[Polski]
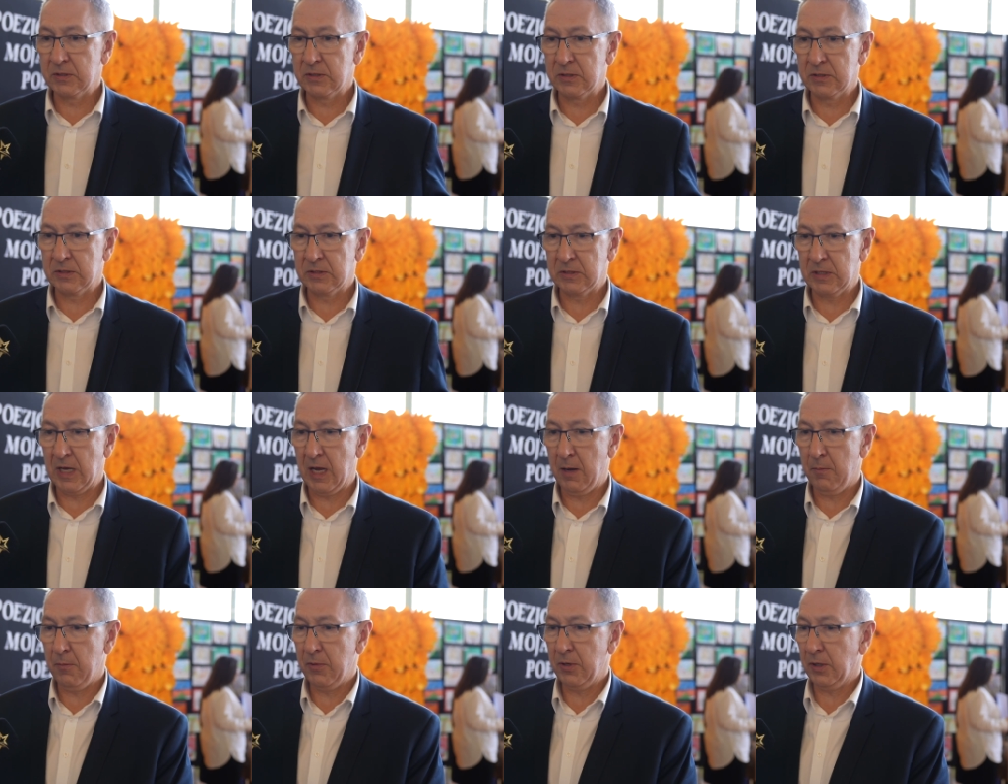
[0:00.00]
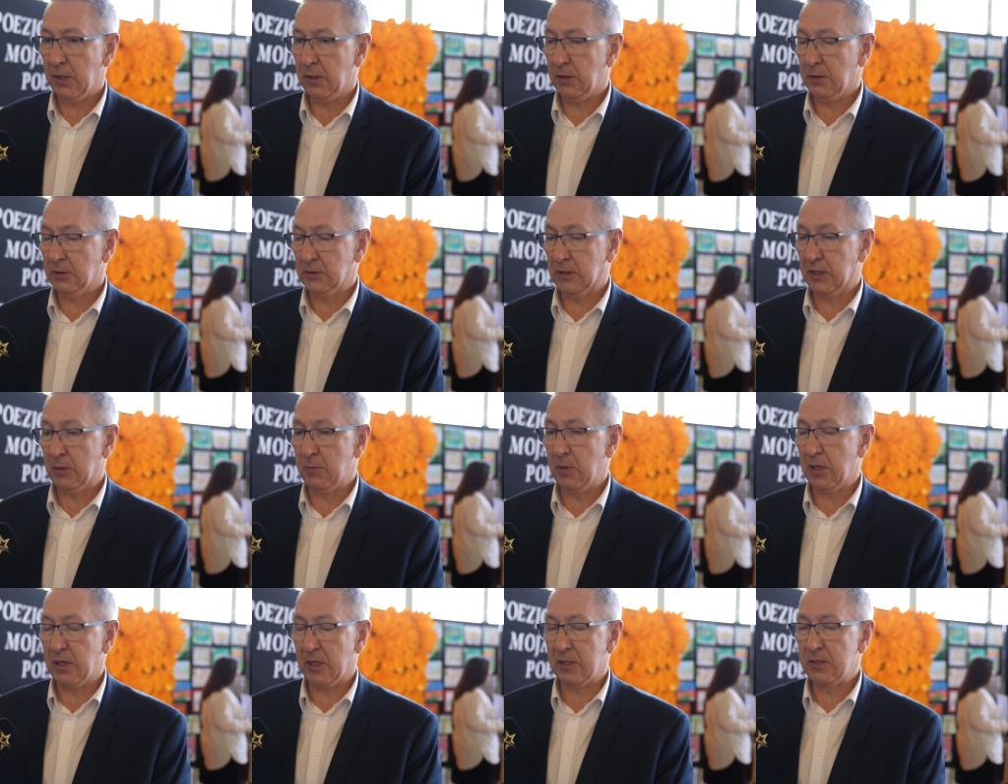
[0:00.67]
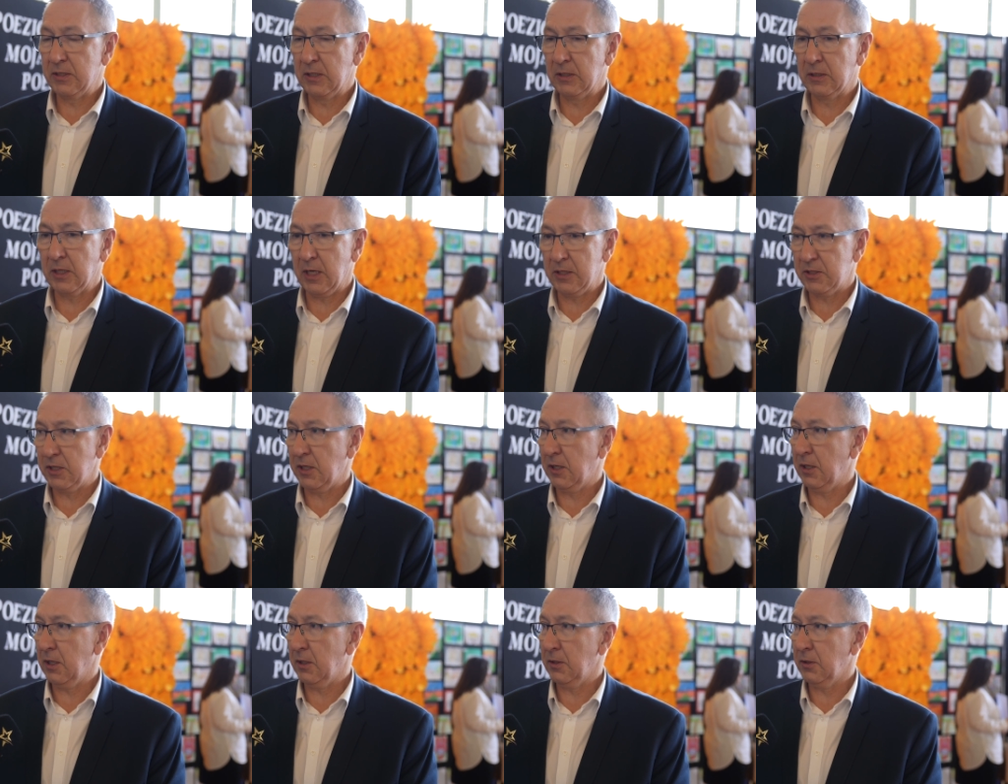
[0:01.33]
same, sama
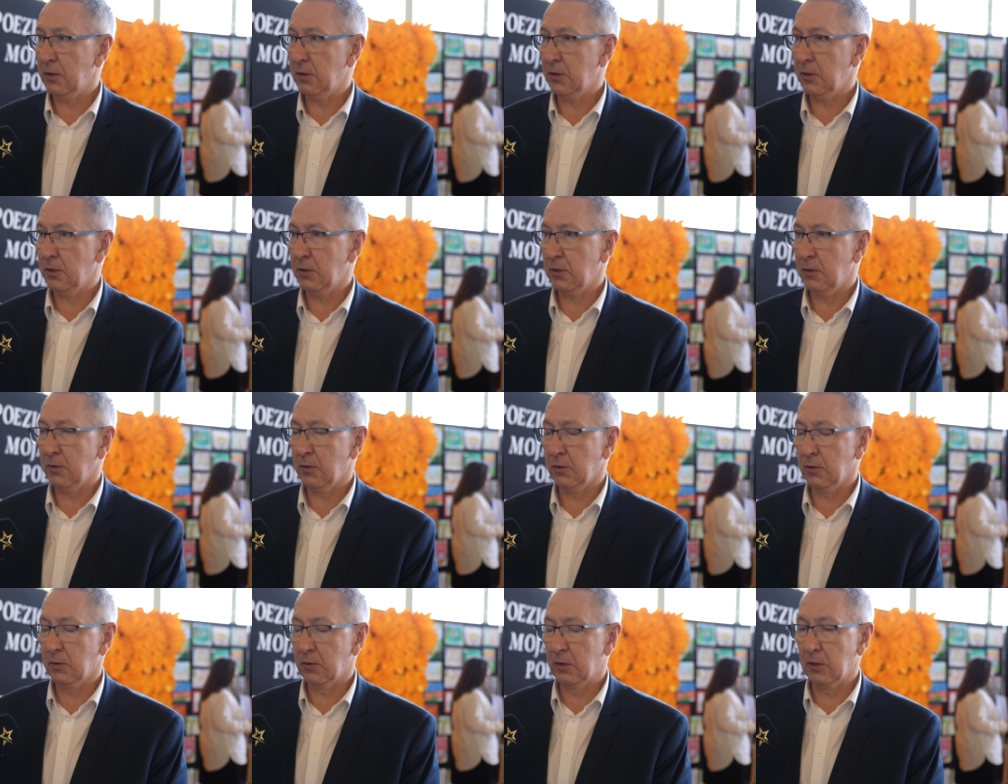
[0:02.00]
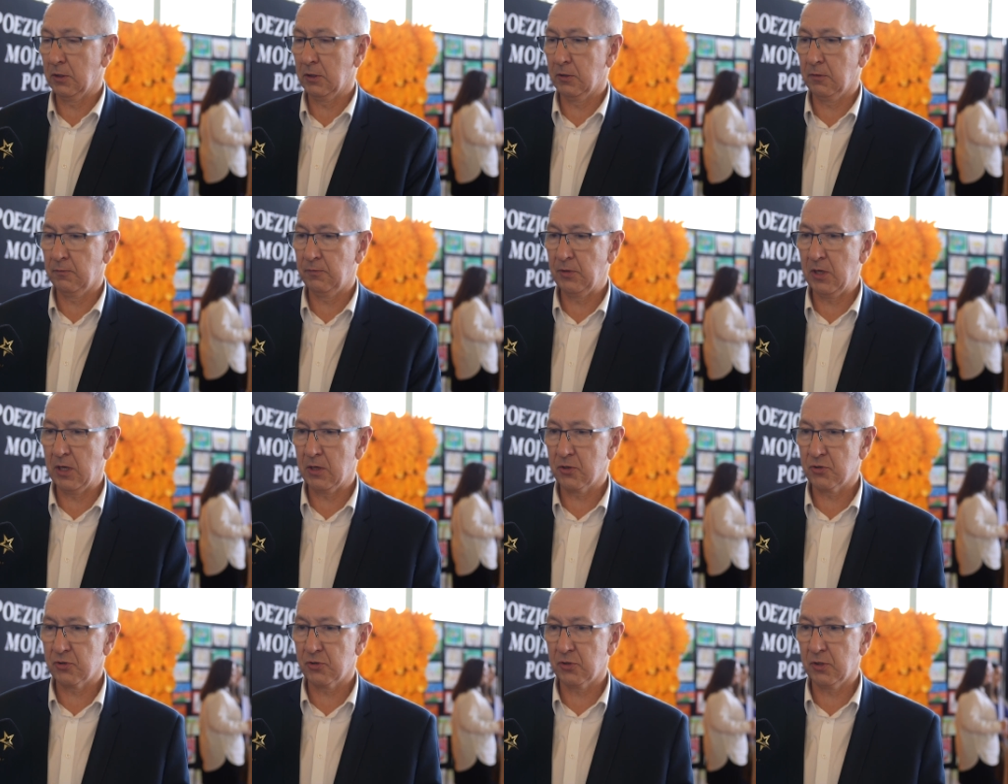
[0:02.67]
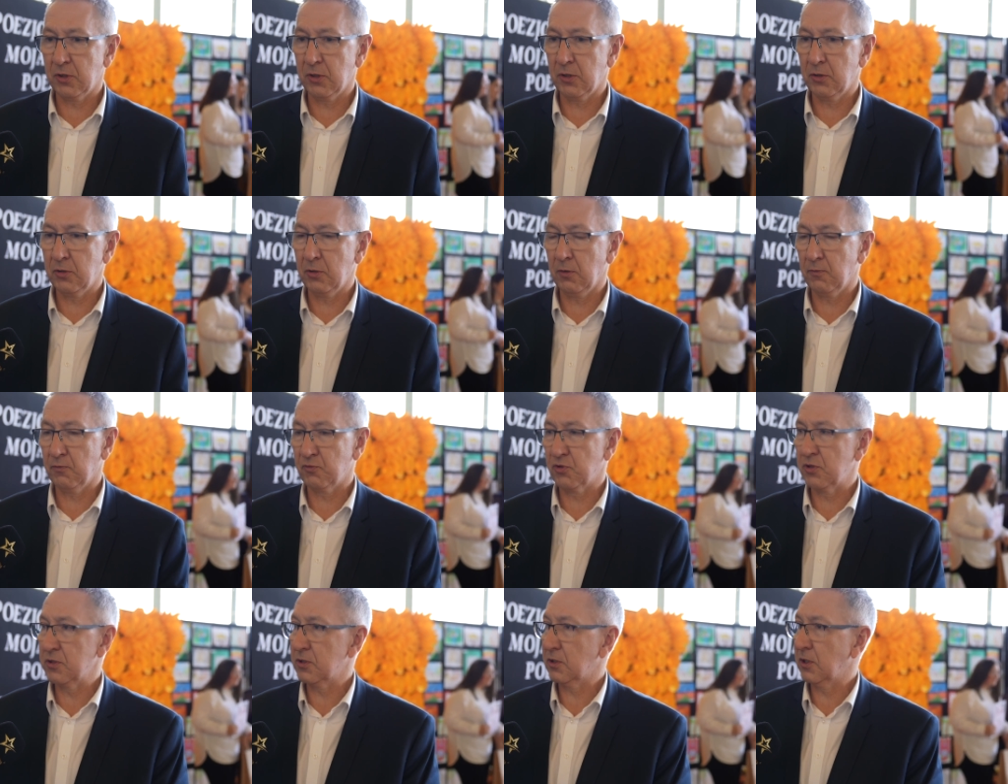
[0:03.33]
recytacja y, tych wierszy
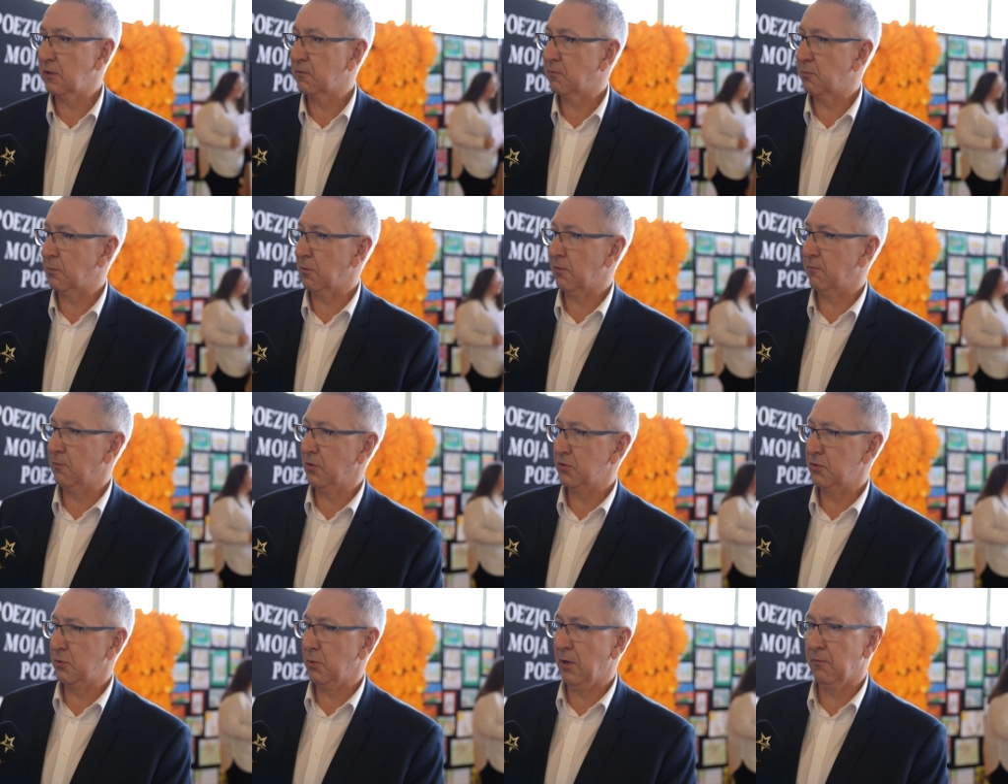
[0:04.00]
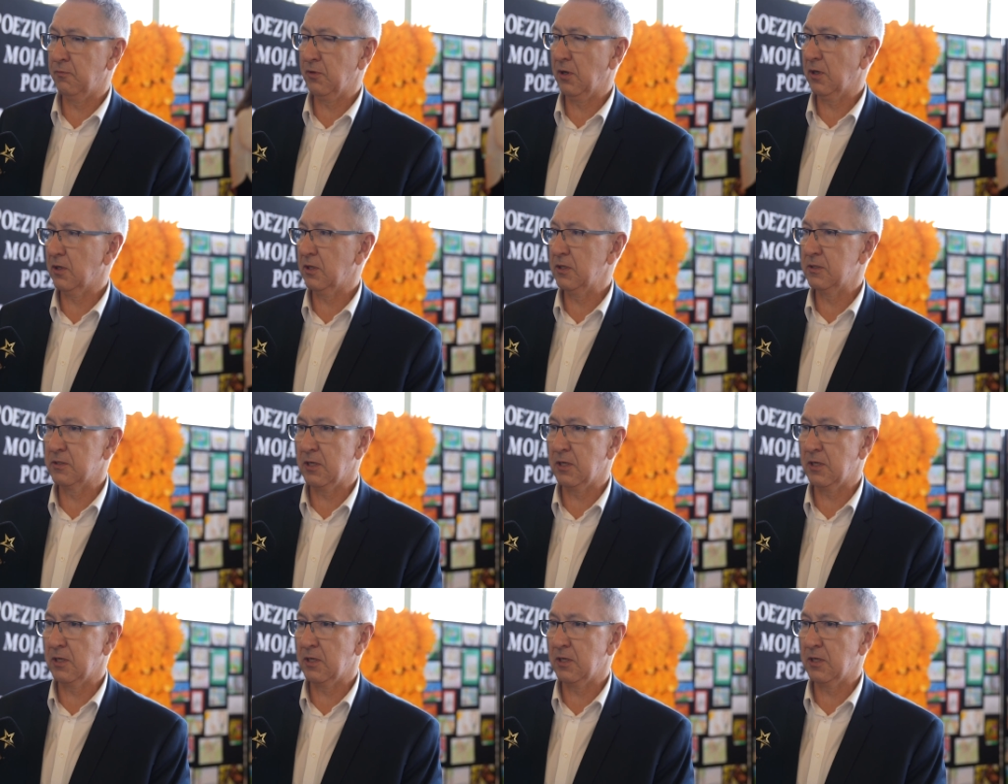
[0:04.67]
no, wszystkich wprowadziła wielki